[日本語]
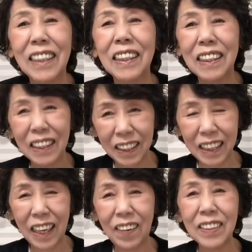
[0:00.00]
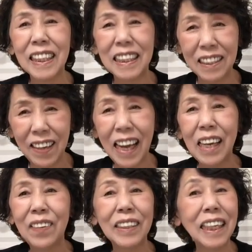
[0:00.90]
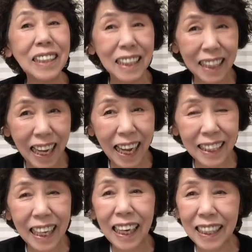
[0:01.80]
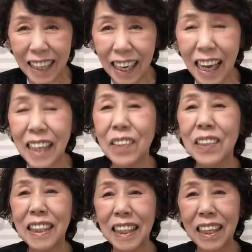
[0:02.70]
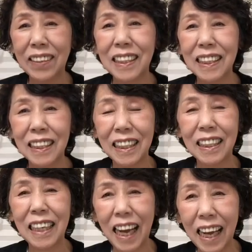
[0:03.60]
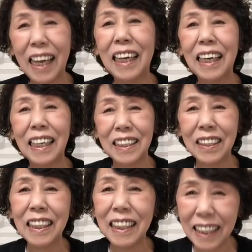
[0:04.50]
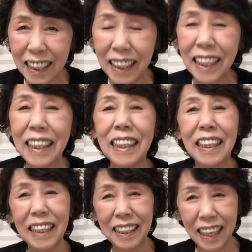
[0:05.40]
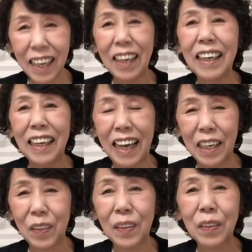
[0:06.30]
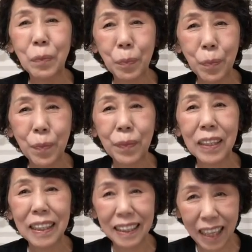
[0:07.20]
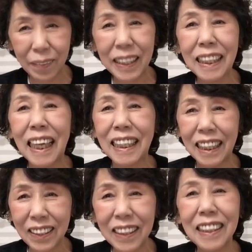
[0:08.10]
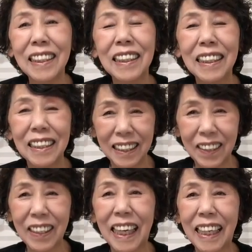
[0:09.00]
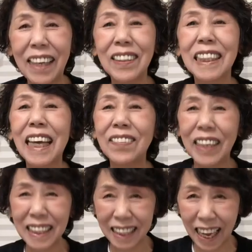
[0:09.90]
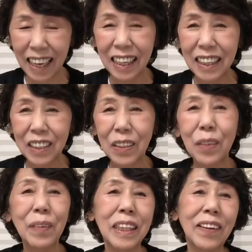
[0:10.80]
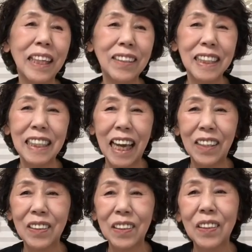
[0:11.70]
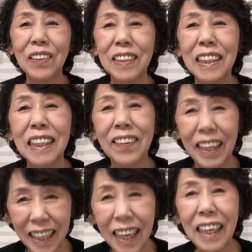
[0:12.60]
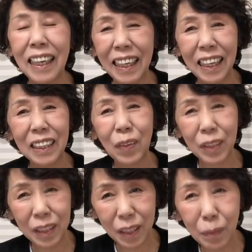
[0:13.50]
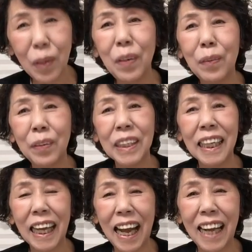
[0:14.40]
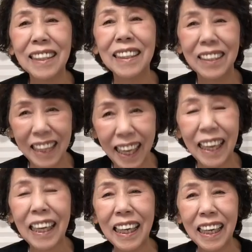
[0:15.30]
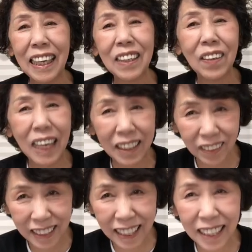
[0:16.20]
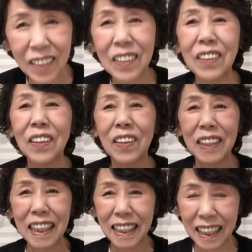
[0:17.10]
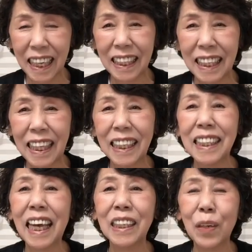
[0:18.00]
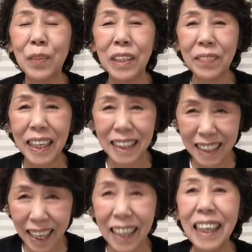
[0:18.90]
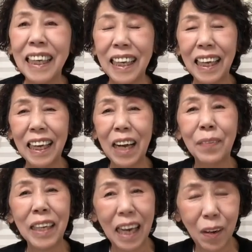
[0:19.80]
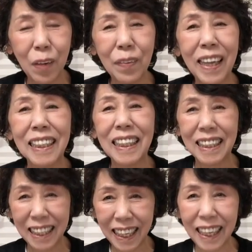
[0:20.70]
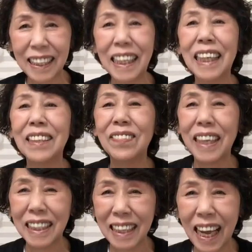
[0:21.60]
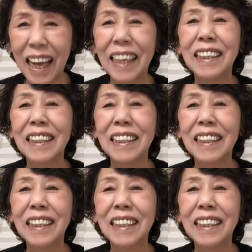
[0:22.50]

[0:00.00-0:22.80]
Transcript: ということで本日は私が長年愛用していた靴がついに、えー、ねあのダメになったという動画でございましたそのまた私あのその靴にはね、えー、とっても思い入れがあるので、えー、動画としてちょっと残させていただきたいと思いまして、えカメラを回させていただきました